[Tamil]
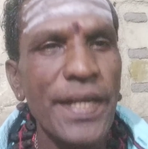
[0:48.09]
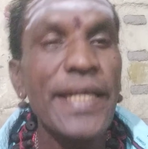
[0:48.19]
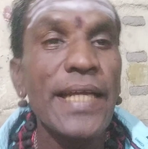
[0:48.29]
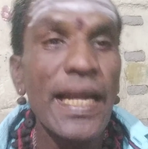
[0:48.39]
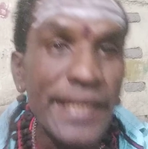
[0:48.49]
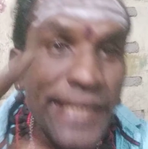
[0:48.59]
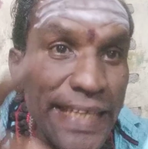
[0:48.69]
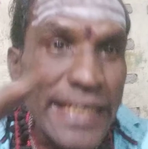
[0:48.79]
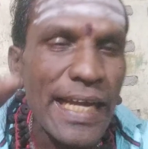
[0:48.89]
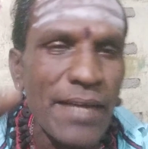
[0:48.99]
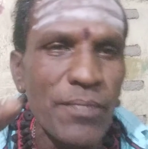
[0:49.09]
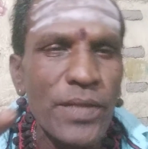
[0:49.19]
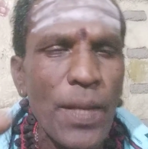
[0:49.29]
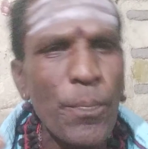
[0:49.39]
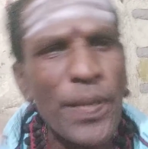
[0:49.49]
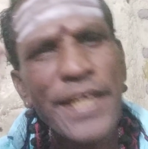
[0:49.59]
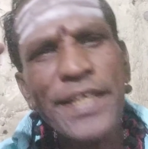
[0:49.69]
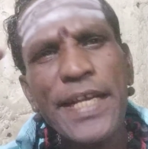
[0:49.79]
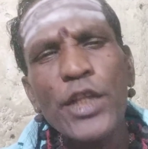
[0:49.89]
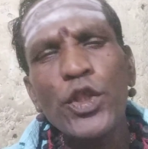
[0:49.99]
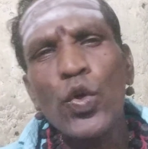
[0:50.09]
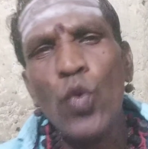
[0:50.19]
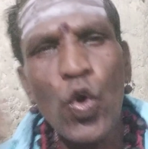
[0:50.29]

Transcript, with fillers: நீங்கள் நெட்ல பிரிண்ட் எடுத்து